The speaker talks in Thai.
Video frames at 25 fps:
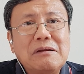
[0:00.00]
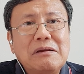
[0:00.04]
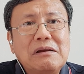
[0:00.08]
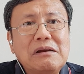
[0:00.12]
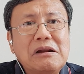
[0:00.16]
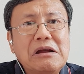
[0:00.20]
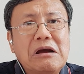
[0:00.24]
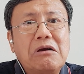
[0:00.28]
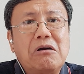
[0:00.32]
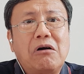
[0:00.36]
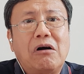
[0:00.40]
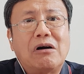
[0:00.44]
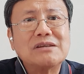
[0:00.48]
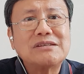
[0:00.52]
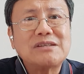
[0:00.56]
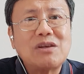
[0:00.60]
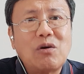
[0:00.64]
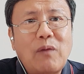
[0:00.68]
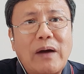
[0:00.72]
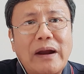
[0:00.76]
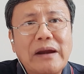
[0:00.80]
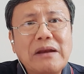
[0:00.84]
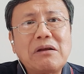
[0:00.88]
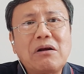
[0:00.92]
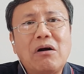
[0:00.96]
เรื่องของส
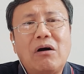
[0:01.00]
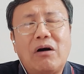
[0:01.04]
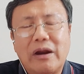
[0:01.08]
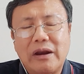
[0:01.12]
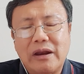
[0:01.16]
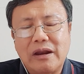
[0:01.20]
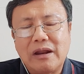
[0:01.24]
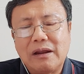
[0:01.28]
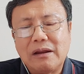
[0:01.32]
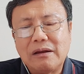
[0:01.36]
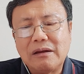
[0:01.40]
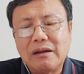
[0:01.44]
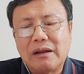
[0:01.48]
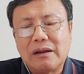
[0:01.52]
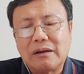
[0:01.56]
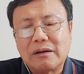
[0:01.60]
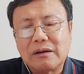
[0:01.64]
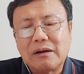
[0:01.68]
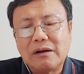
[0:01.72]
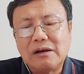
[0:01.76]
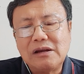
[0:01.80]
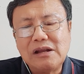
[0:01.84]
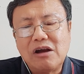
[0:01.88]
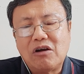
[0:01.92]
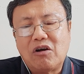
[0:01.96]
วรรค์ก่อน
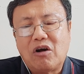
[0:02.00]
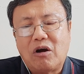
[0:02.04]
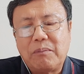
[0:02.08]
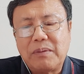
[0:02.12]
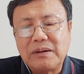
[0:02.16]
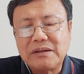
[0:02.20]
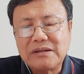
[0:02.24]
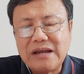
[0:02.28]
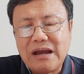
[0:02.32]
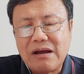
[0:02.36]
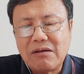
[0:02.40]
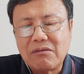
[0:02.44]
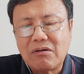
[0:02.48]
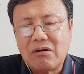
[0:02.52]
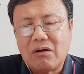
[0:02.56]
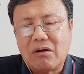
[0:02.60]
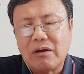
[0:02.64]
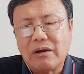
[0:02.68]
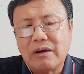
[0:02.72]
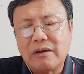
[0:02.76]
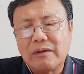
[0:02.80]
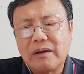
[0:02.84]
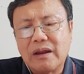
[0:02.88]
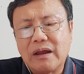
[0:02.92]
เรื่องของพระเจ้าก่อน